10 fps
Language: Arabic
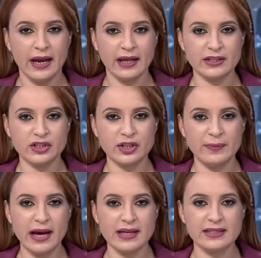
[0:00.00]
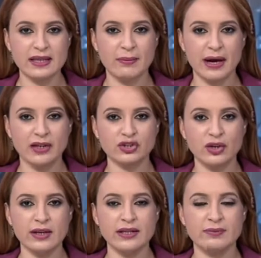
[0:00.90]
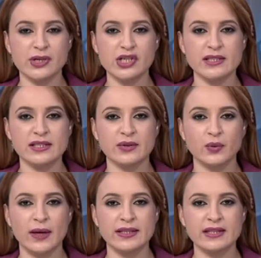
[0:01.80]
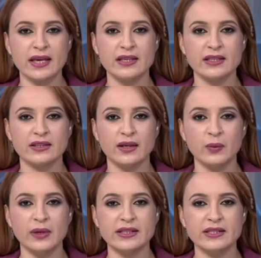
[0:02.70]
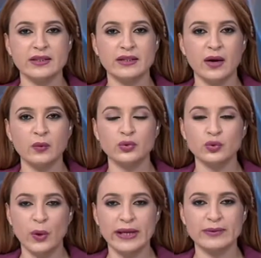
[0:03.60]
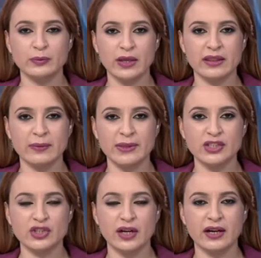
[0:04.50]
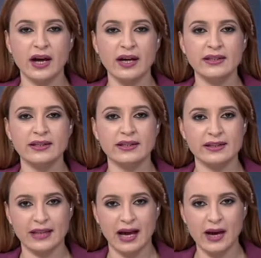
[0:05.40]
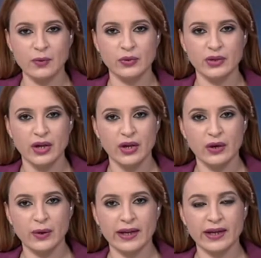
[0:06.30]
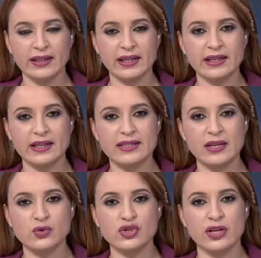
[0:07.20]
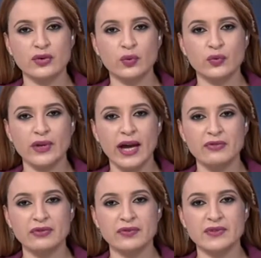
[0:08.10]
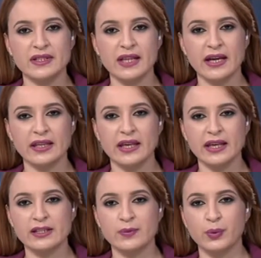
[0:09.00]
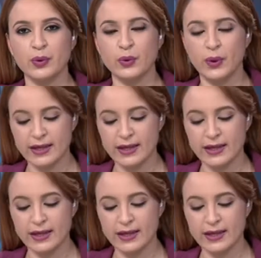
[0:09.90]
الاجتماع السابع عشر لمجلس رؤساء دولة أو دول منظمة شنغهاي للتعاون وكذلك سيشارك في حفل افتتاح إكسبو